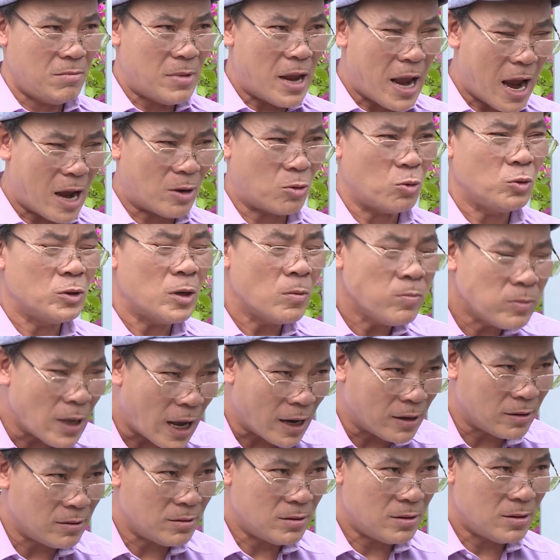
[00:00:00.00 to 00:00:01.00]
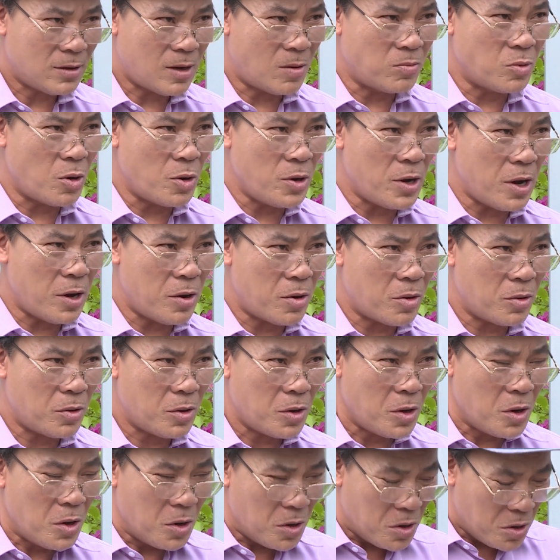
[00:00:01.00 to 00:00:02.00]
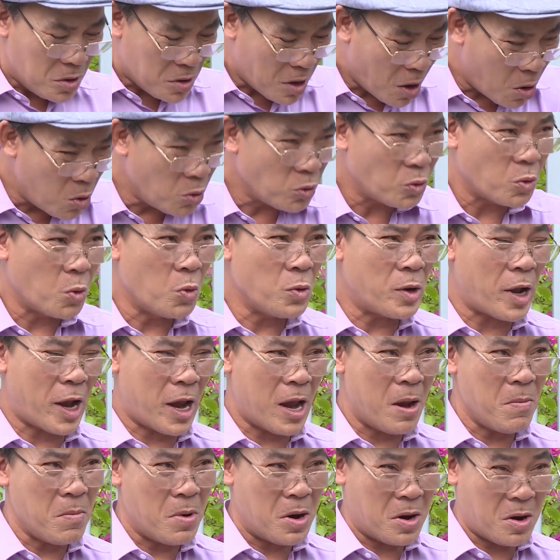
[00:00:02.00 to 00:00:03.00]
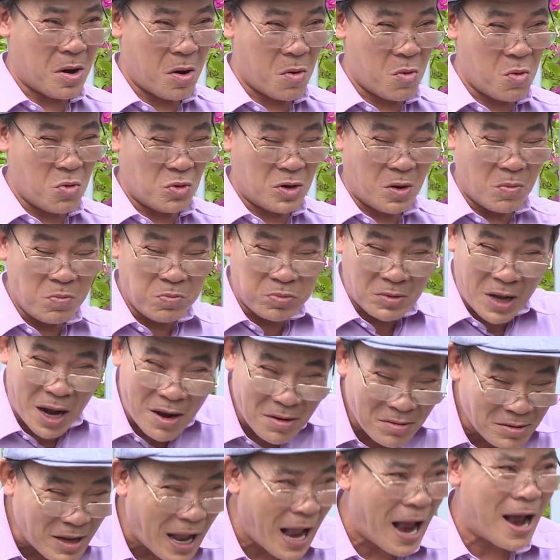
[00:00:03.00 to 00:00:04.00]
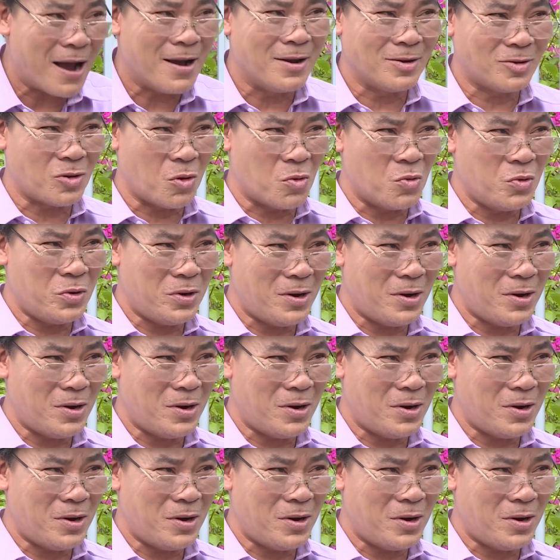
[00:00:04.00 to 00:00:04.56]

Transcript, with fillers: già tôi sống thật không nói gì rồi cậu tuổi trẻ mà cậu sống thật thà hơn tôi